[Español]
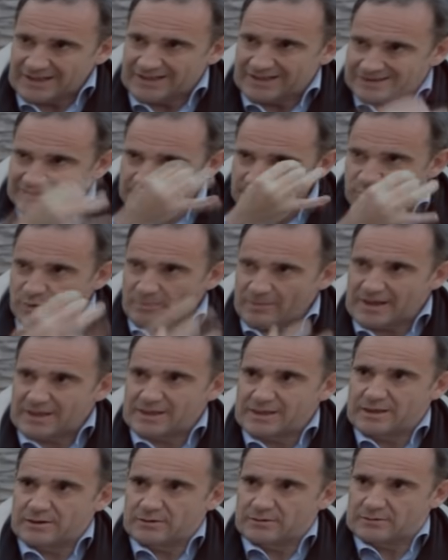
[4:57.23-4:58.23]
El tipo
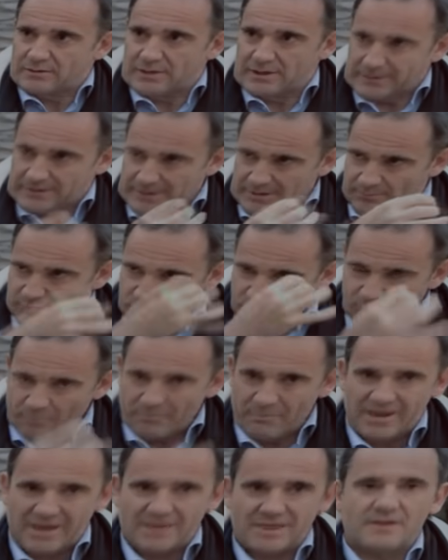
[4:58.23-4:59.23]
medio, el tipo
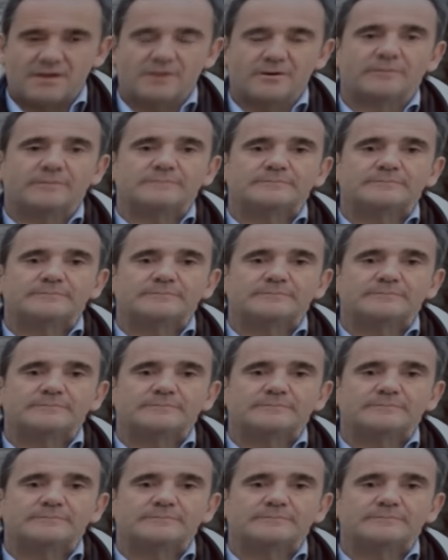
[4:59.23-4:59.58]
medio.